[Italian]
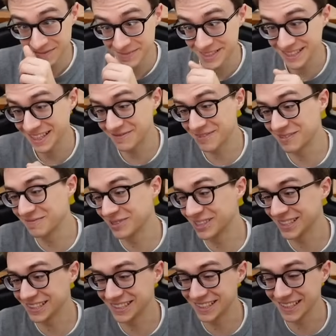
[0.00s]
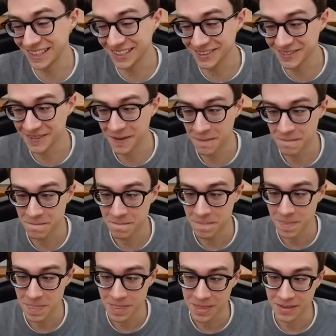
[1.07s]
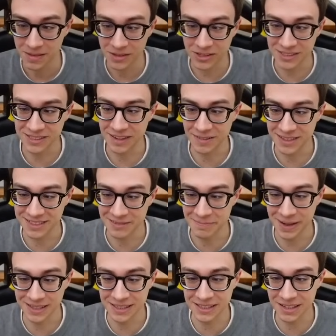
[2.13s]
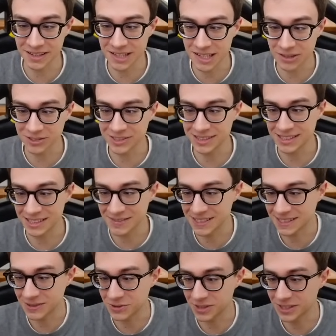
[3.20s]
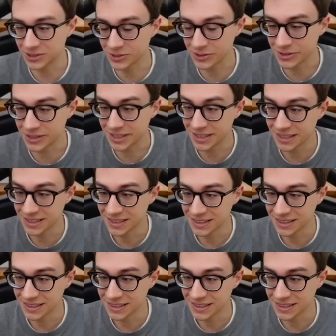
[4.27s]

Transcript: Mi sembra un po' tantino. Costa una stampante 3D così, ce la facciamo noi da soli.